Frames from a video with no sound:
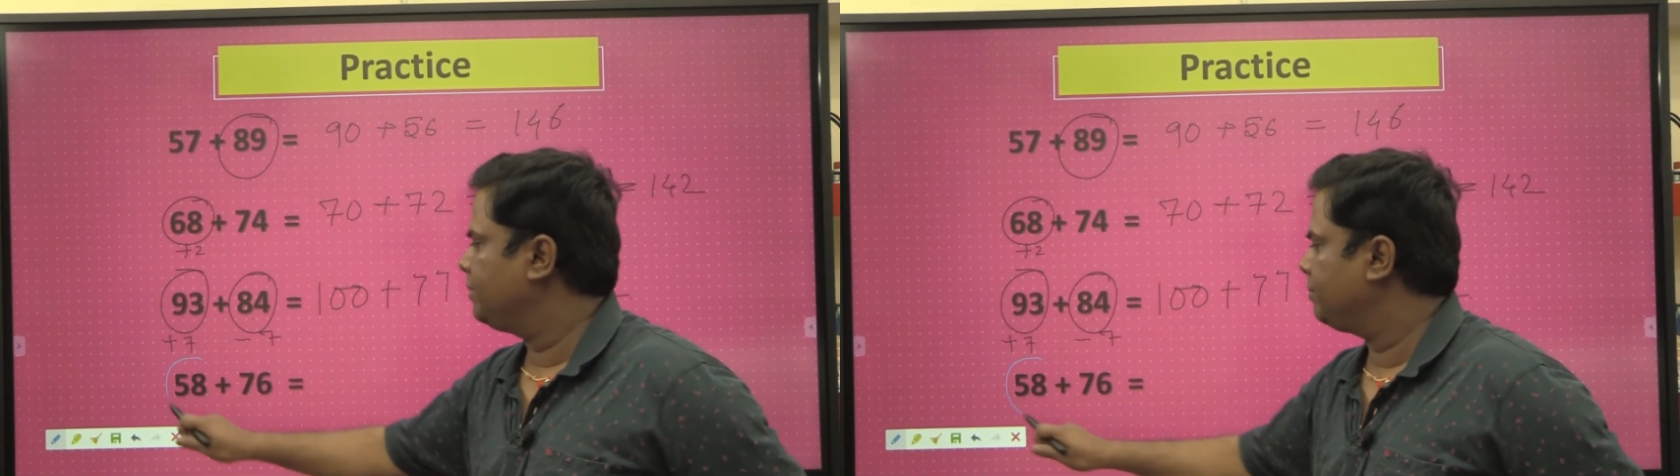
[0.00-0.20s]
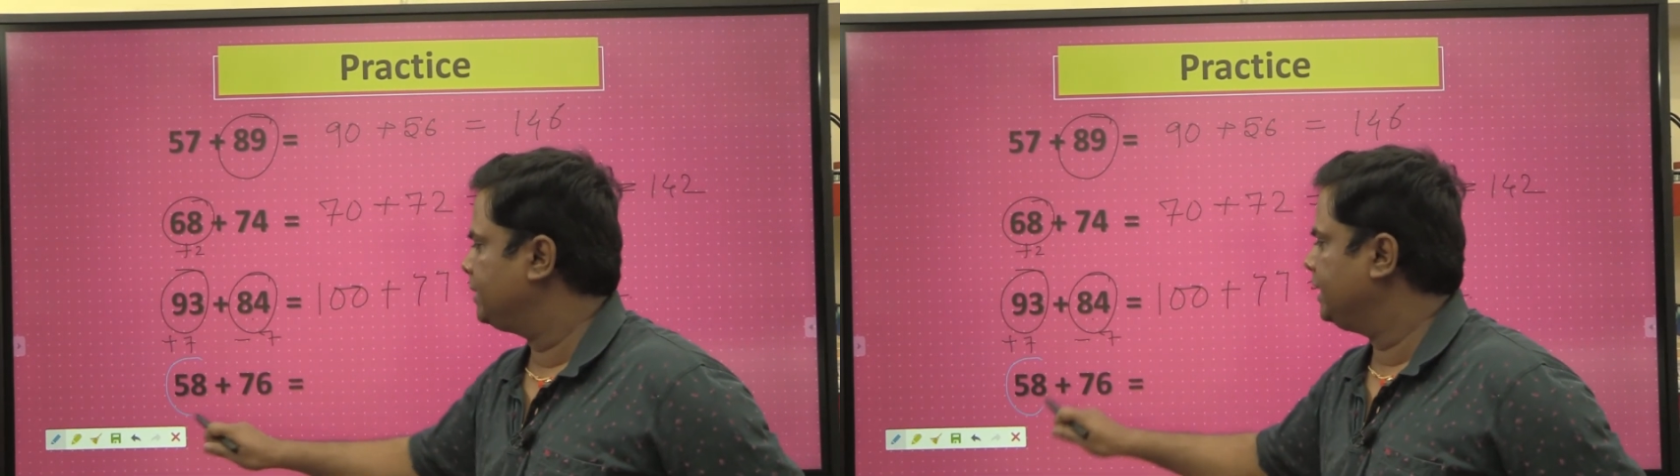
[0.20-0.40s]

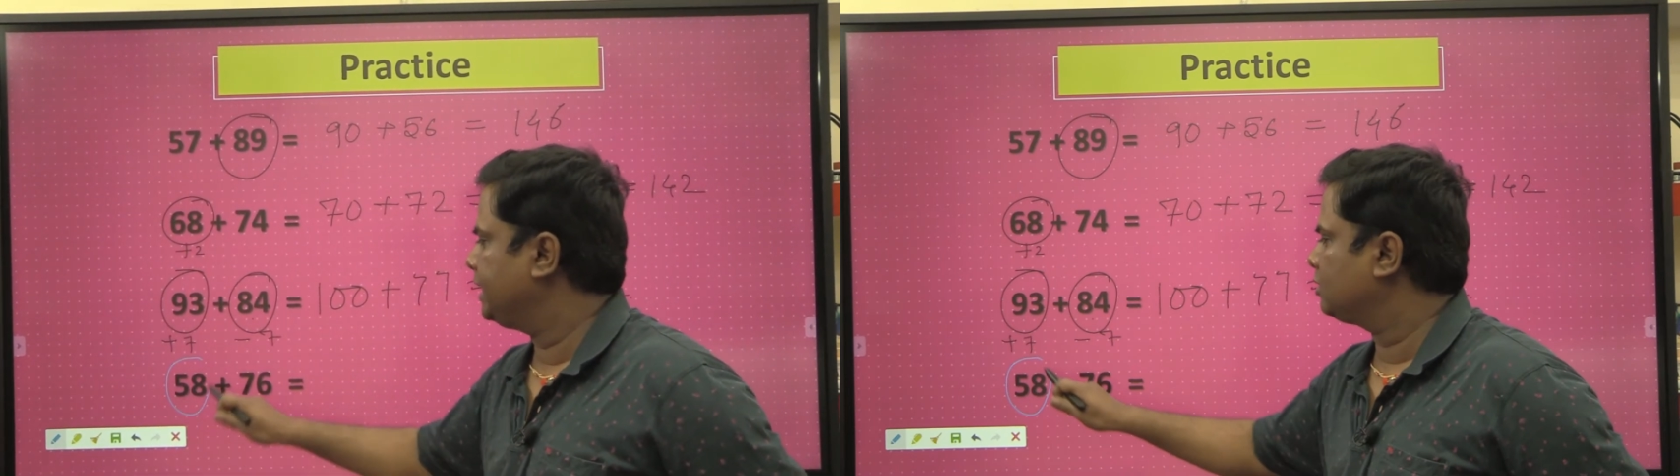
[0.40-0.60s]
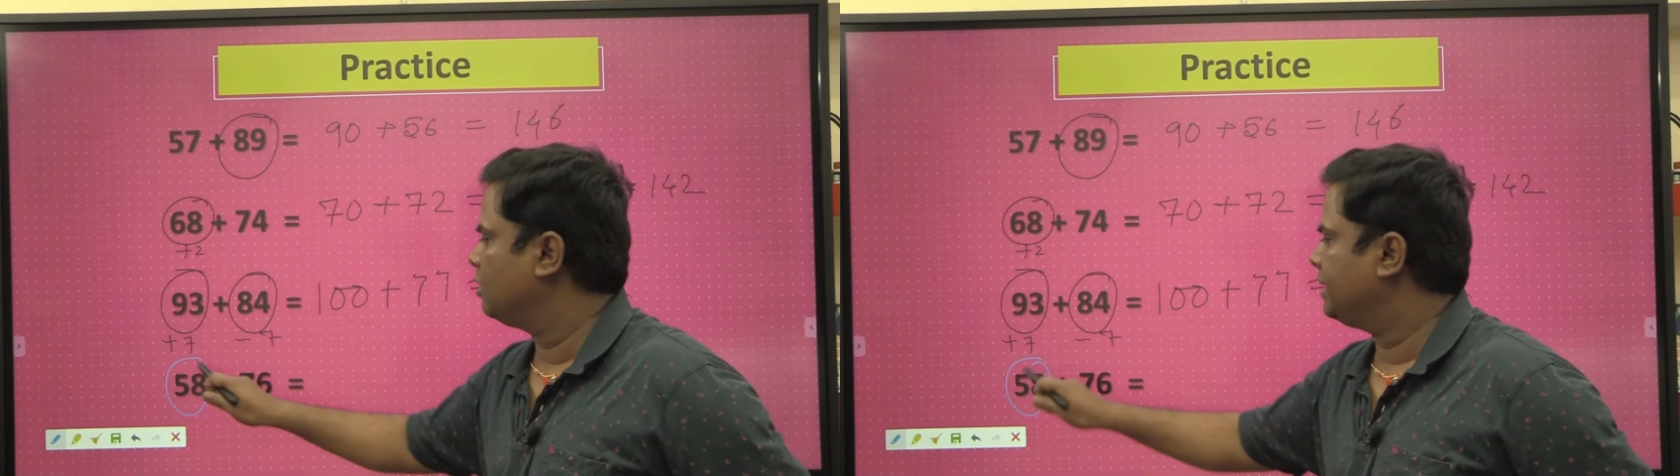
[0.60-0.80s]
फिफ्टी
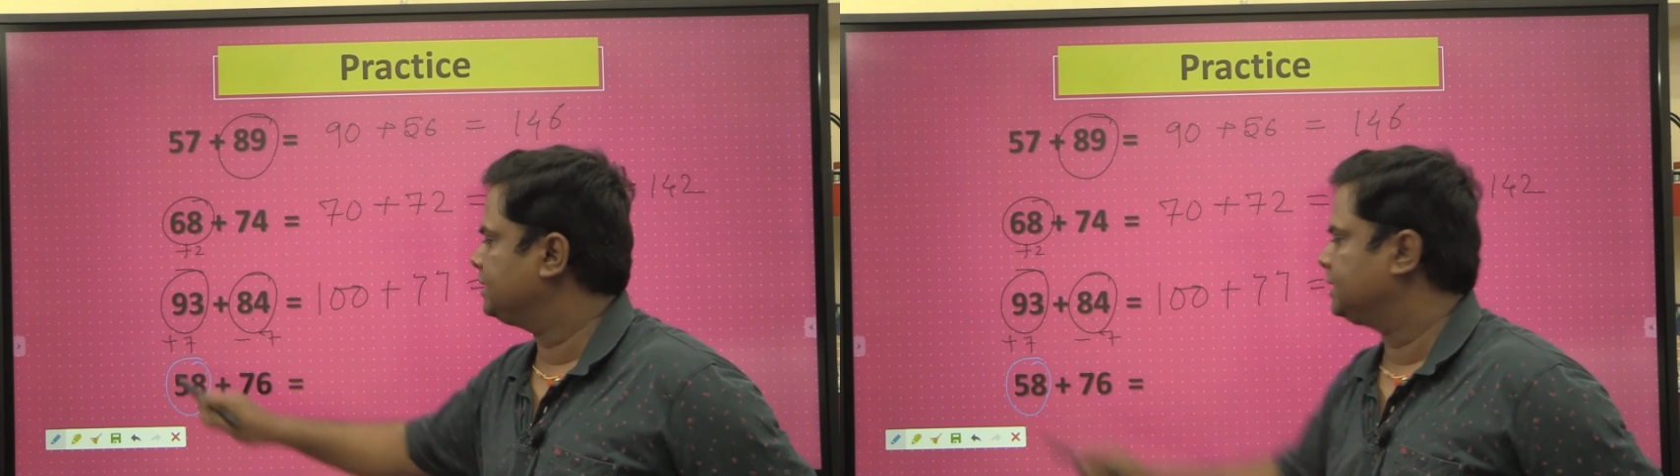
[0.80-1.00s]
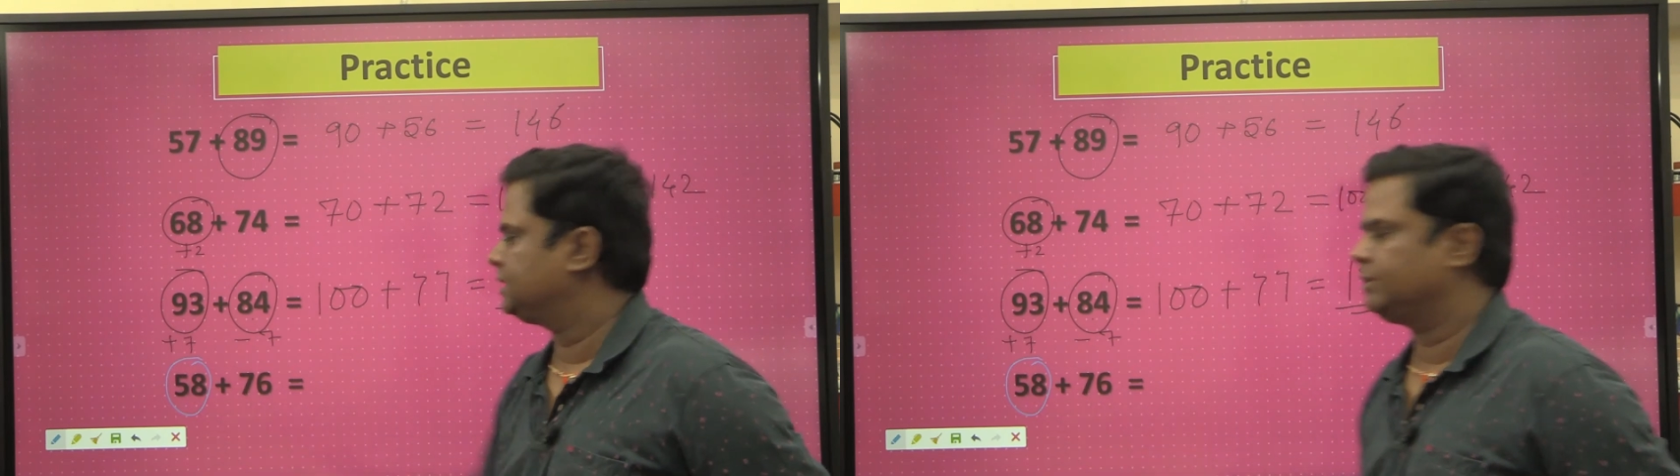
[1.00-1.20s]
एट को मैं
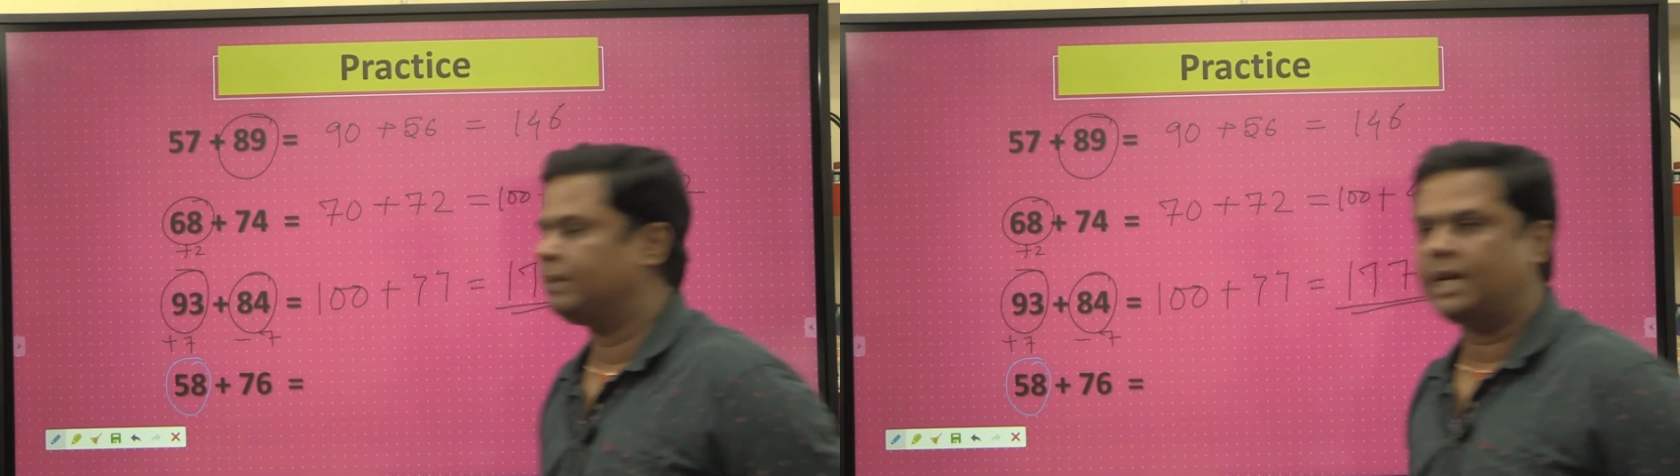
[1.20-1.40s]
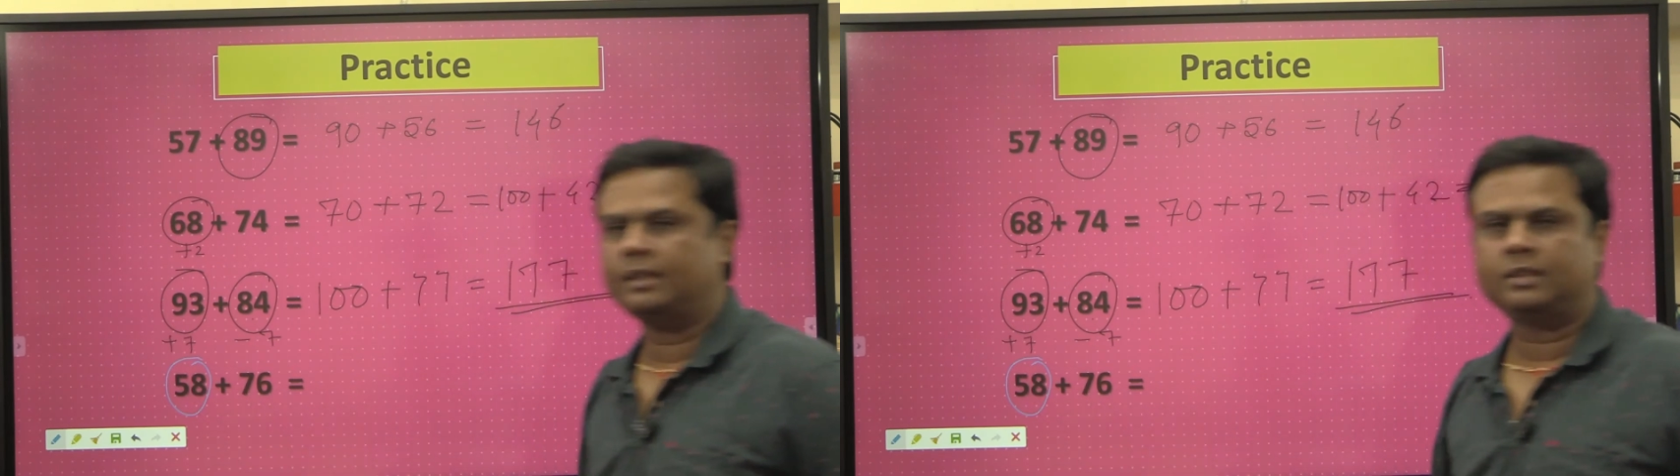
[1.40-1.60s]
सिक्सटी
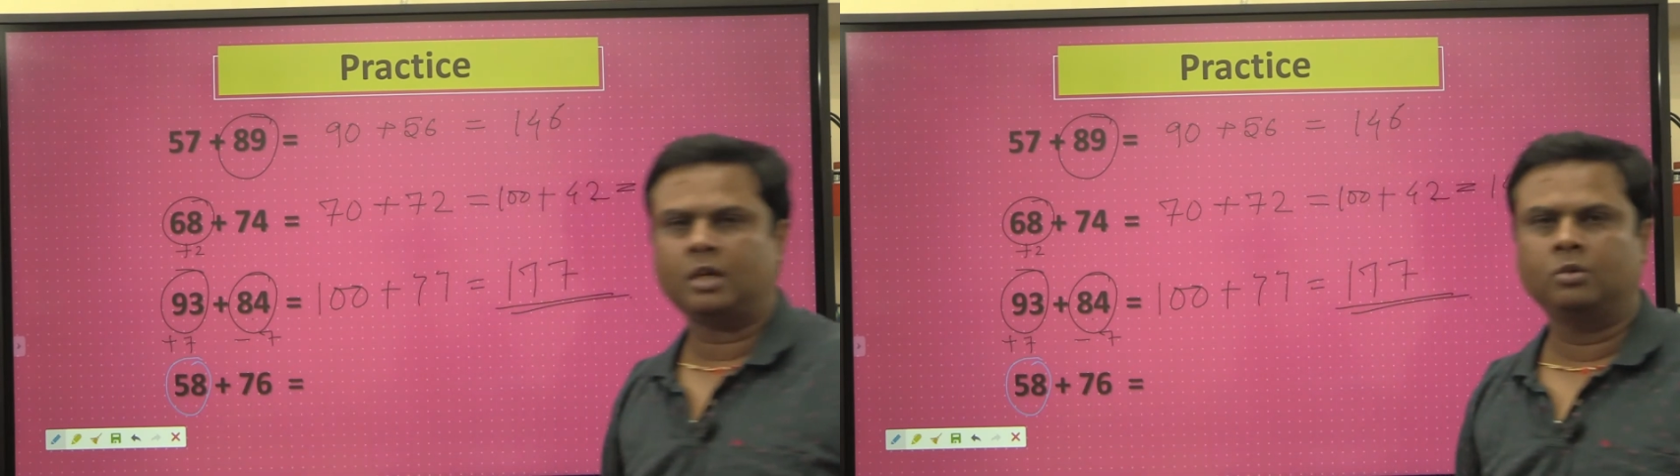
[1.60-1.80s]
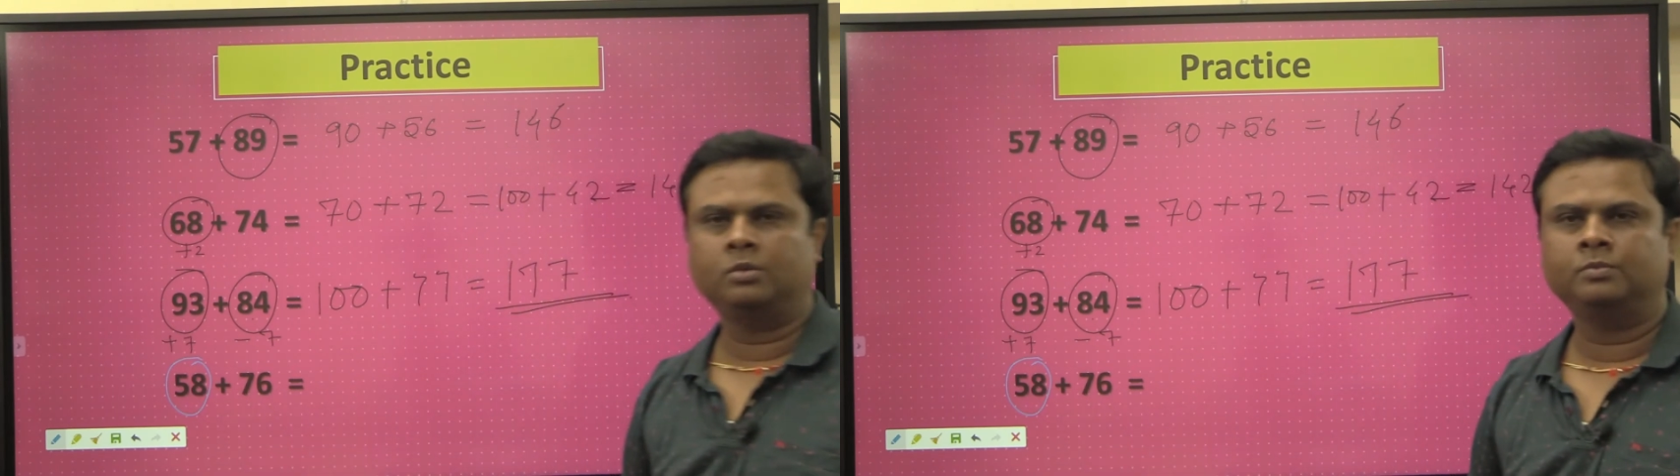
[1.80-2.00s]
बना देता
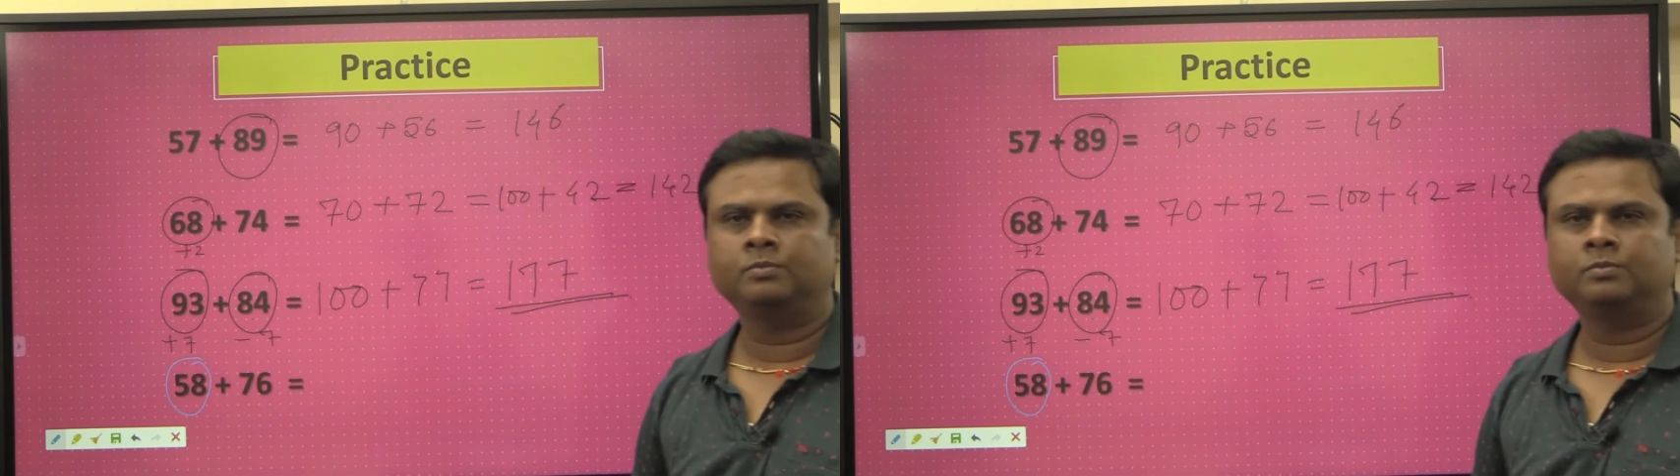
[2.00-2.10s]
हूं